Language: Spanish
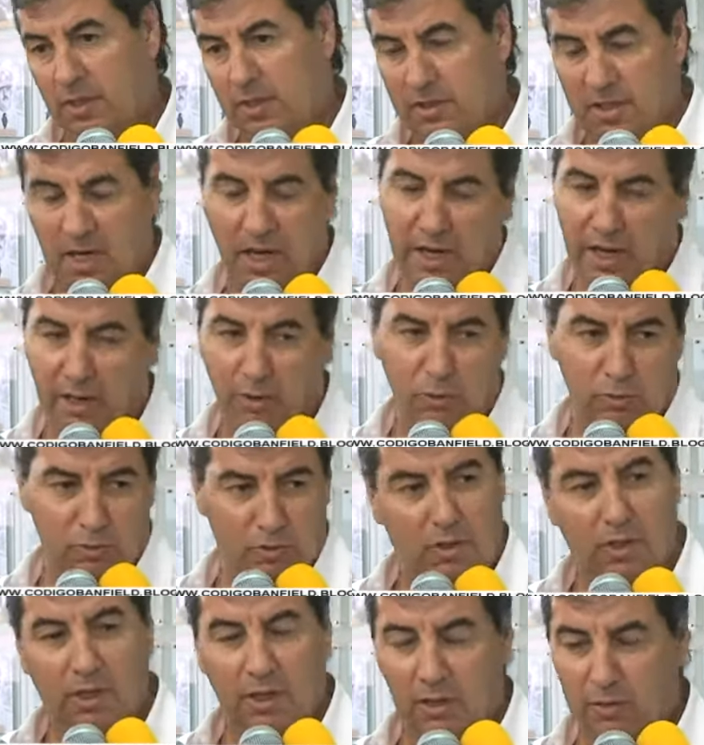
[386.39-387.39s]
ya hay
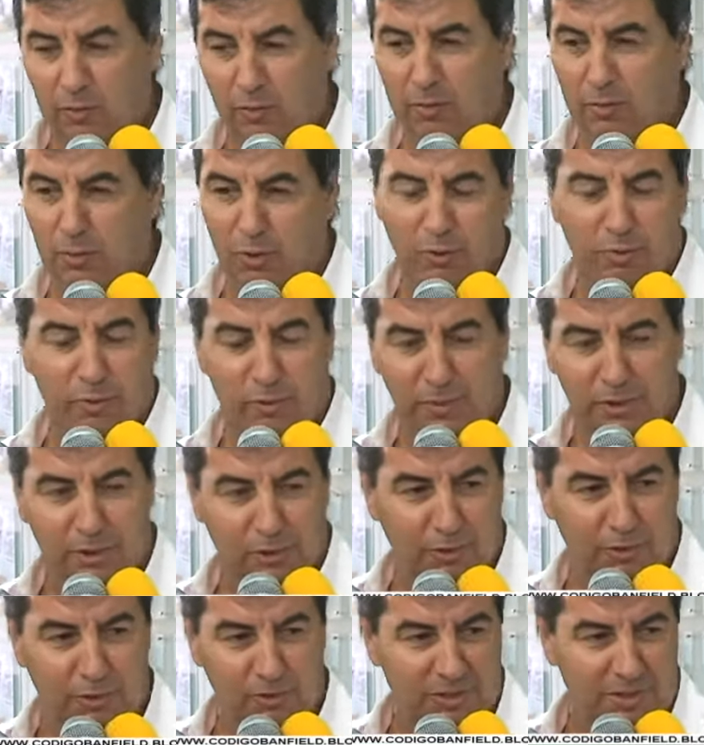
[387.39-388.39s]
algunos que nos hemos
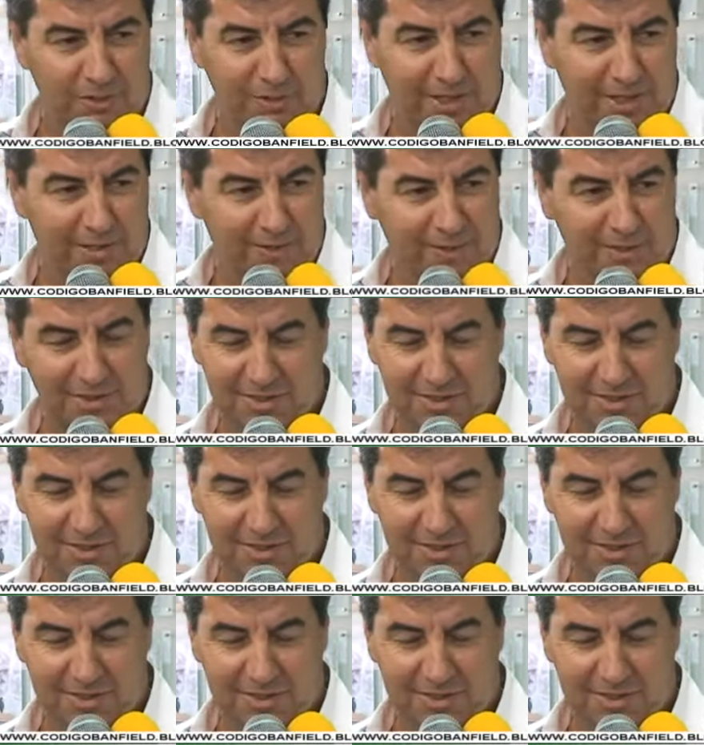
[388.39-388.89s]
comprometido que no se van, ¿no?